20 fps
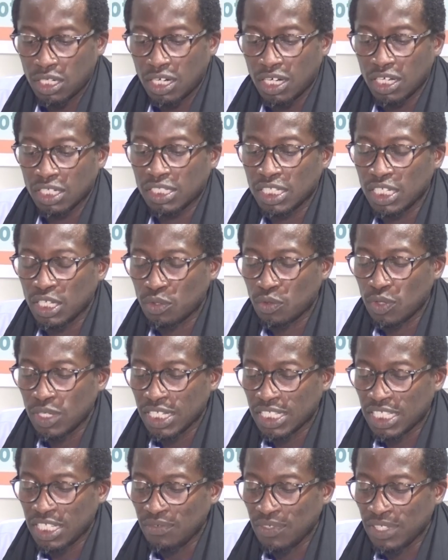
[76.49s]
entre les
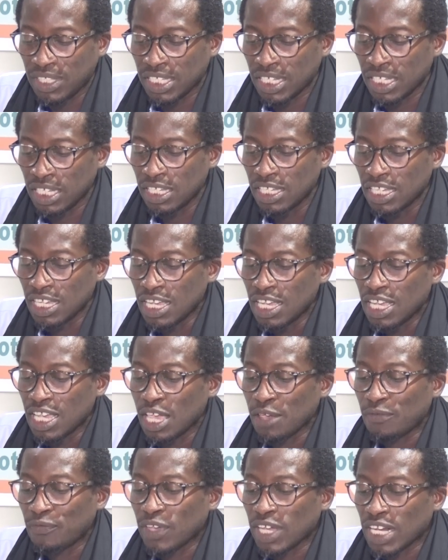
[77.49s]
collectivités
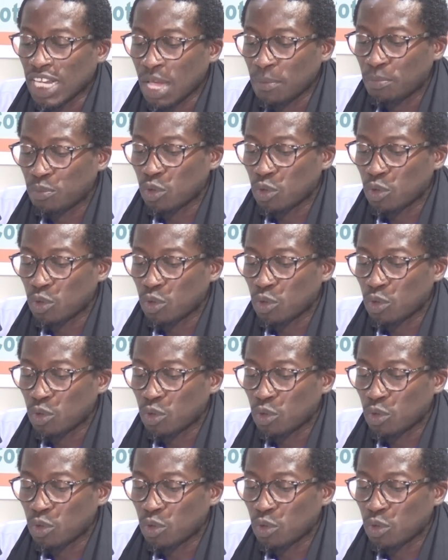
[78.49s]
et faire la